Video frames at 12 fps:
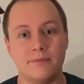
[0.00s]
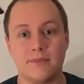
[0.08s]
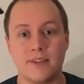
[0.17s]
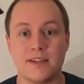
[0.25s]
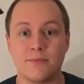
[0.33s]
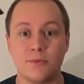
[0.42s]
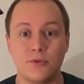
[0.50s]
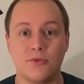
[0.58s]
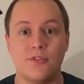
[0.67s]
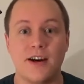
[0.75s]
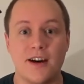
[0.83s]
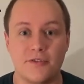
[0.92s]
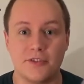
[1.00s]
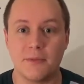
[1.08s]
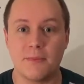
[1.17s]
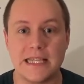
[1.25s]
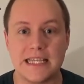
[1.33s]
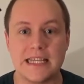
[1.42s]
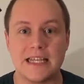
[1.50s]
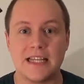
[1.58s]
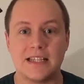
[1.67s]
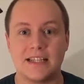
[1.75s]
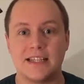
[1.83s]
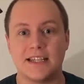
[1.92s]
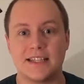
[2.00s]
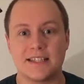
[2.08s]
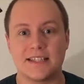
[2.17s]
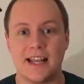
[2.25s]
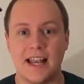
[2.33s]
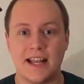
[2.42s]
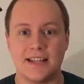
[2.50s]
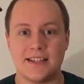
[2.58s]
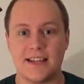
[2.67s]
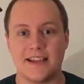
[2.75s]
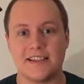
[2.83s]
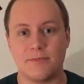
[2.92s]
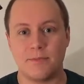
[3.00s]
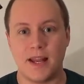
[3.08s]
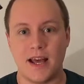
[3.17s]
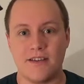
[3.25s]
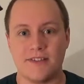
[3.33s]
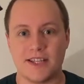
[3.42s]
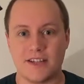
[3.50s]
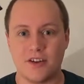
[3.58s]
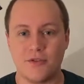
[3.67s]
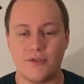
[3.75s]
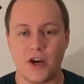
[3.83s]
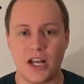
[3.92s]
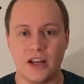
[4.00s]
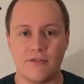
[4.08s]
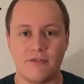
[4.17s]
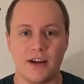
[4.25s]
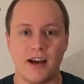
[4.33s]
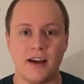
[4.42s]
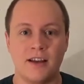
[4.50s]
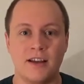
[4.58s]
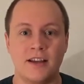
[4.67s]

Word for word: Das Buch war auf der Messe das letzte Exemplar, was noch vorhanden war,